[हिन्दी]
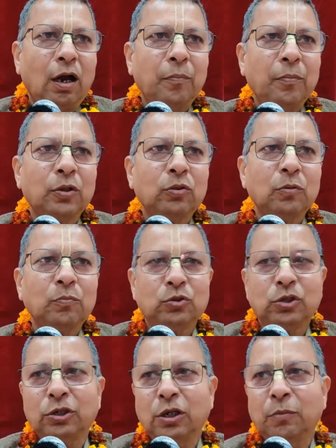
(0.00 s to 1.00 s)
आप एक तो
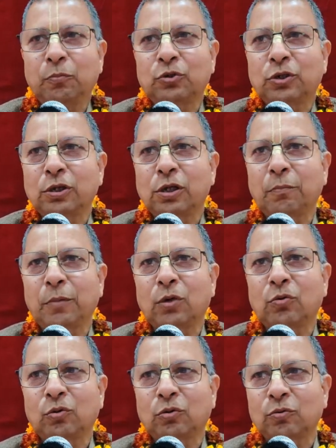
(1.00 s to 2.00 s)
मुझसे ये नहीं पूछेंगे कि मैं
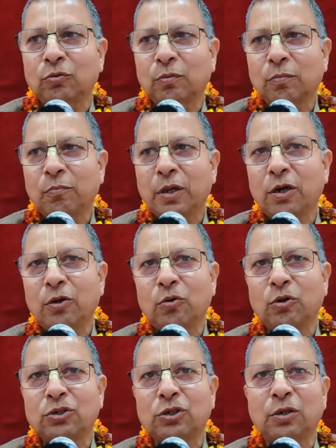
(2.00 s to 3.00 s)
कौन हूँ मेरे
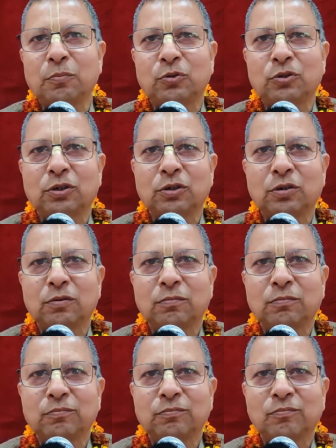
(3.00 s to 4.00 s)
इंट्रोडक्शन नहीं पूछेंगे
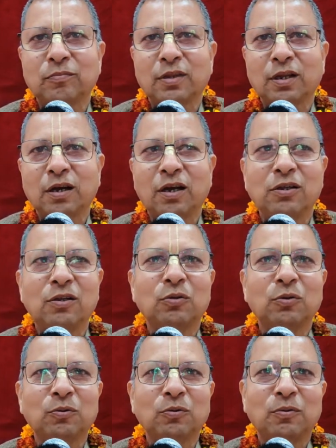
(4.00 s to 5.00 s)
आजकल
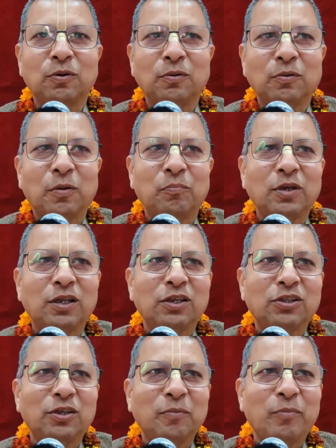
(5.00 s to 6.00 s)
तो हम क्या
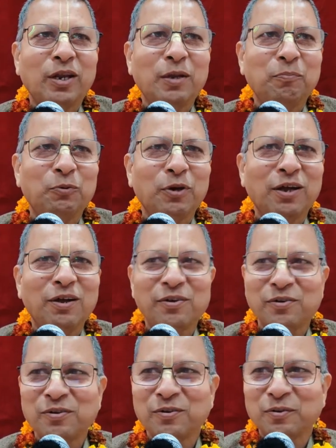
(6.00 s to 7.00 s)
देखते हैं पहले पूरा
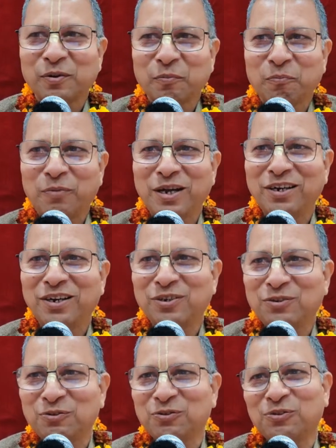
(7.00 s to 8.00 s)
बायोडाटा
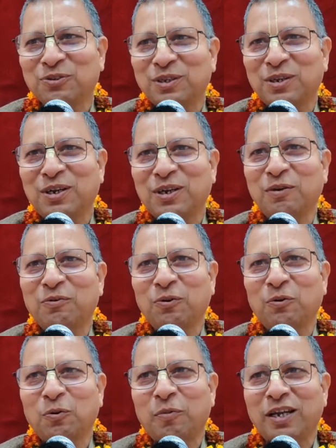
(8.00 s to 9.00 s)
की ज़रूरत होती है लेकिन
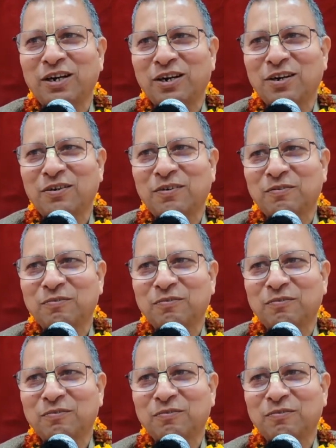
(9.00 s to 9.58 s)
नो बायोडाटा